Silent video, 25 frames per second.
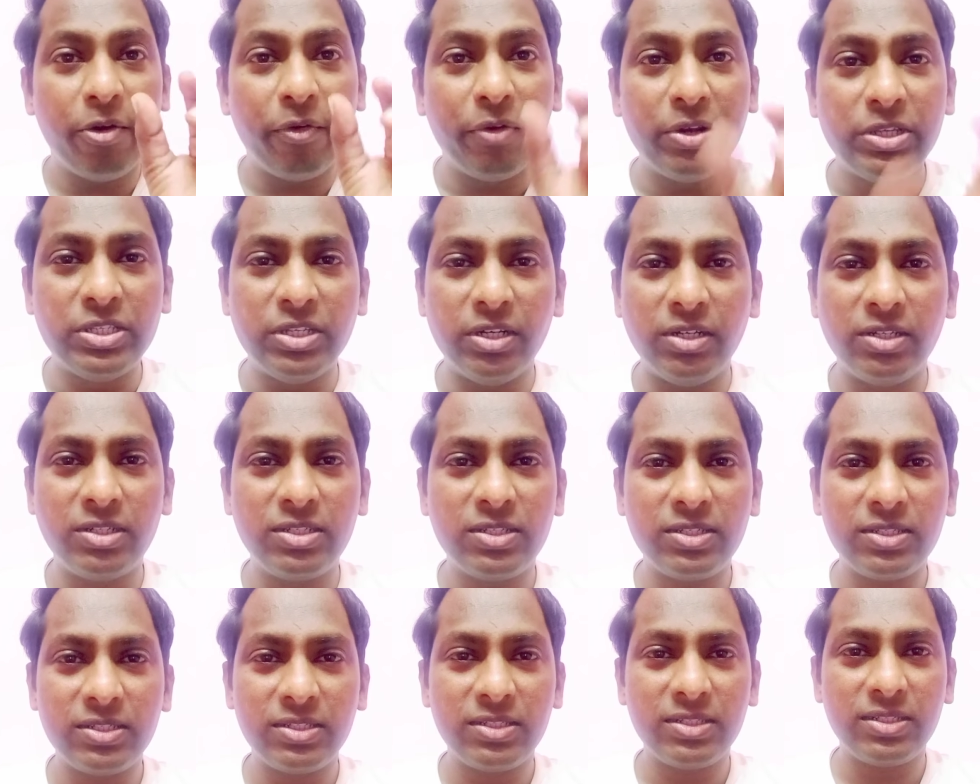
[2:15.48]

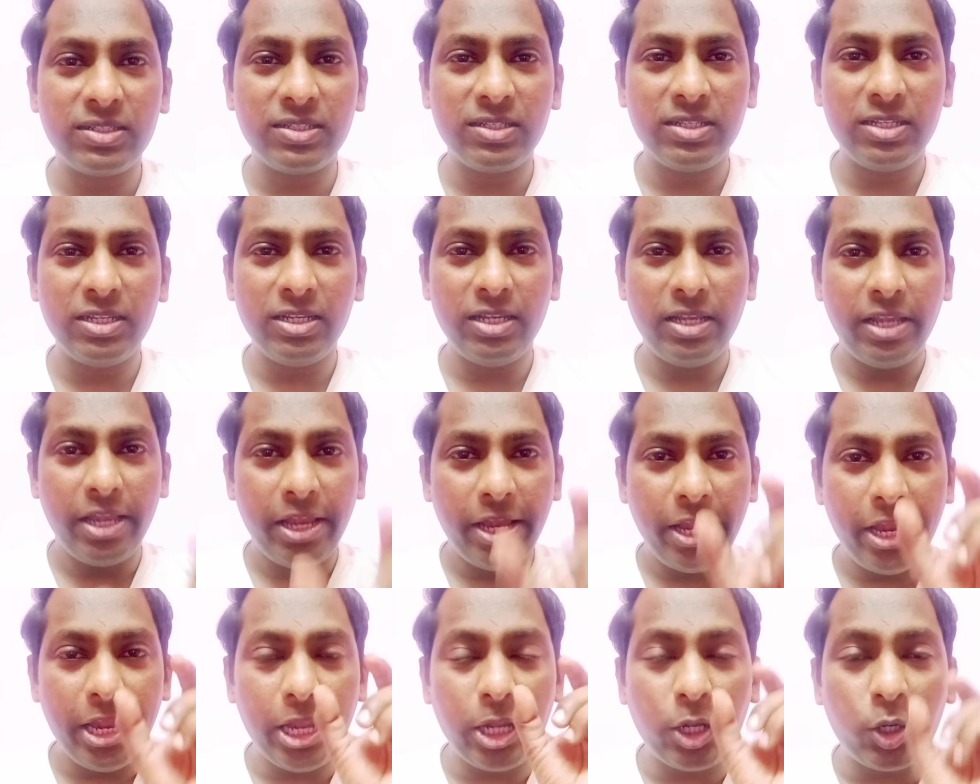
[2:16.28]
results
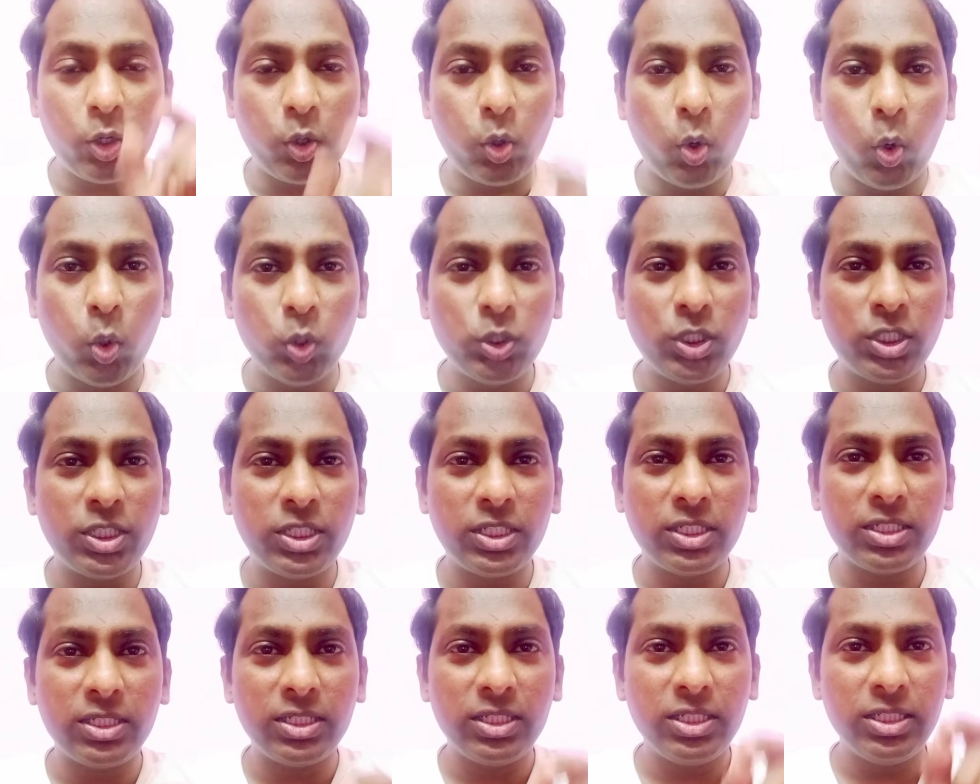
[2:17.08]
ek coach
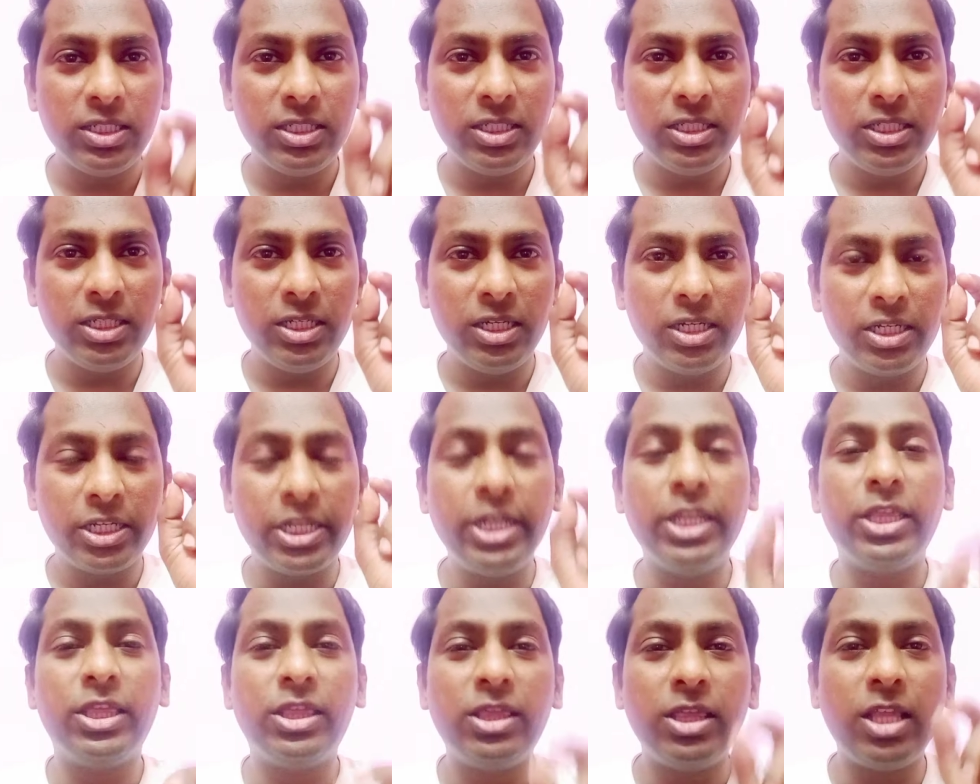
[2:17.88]

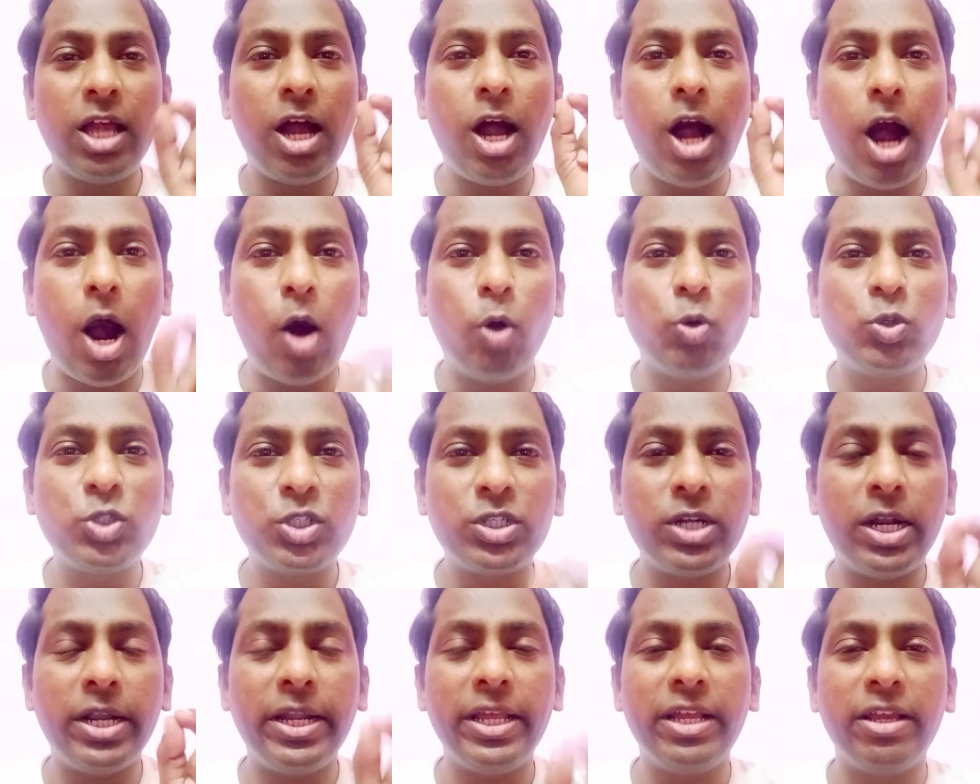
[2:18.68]
कितना
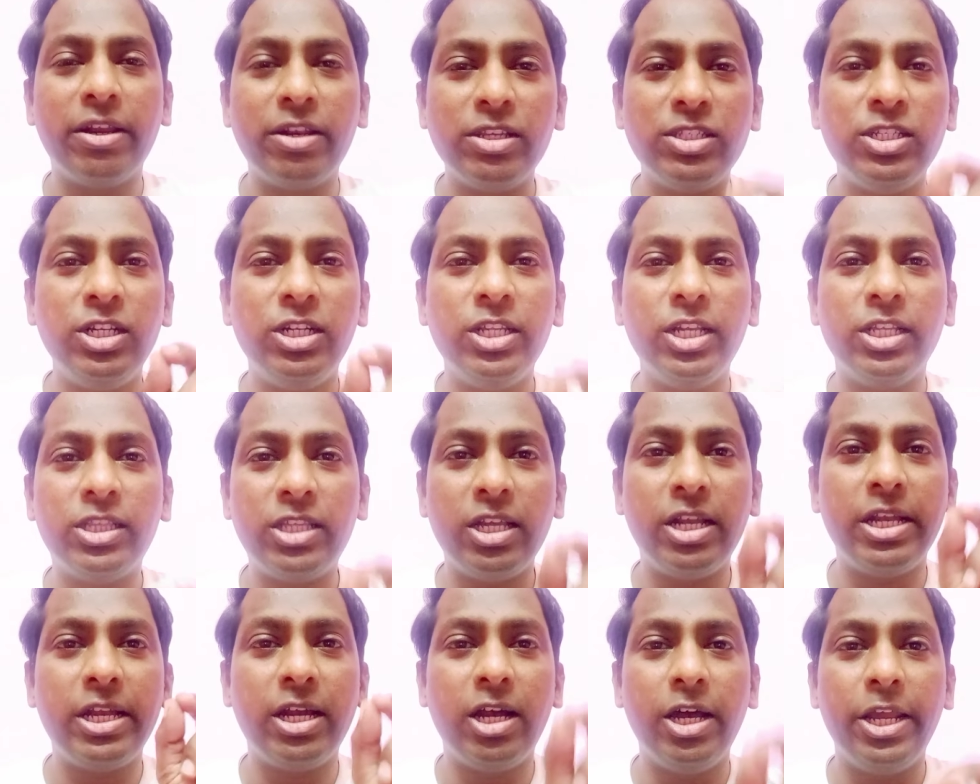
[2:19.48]
आउटस्टैंडिंग रिजल्ट देता
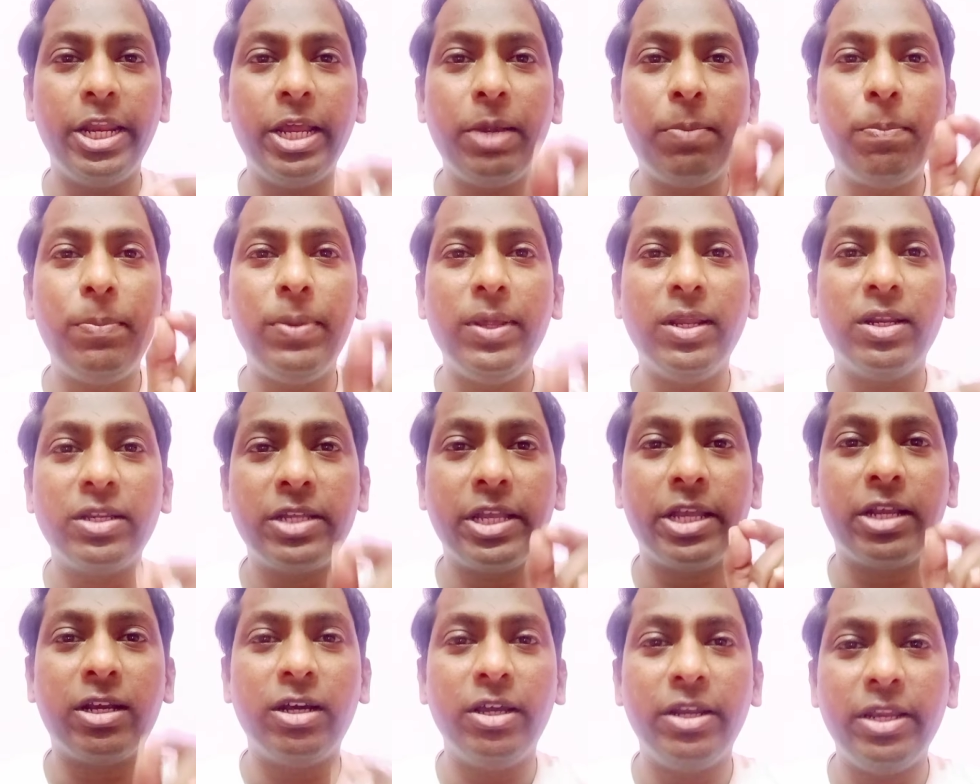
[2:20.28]
है हर एक प्लेयर
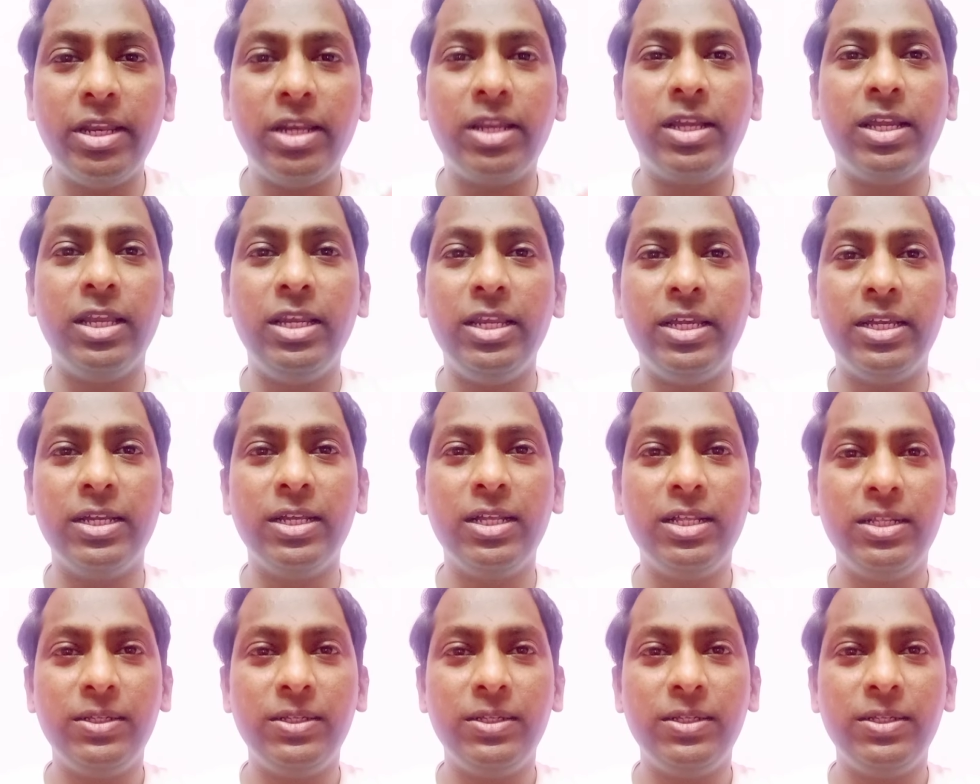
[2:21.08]
के करियर के लिए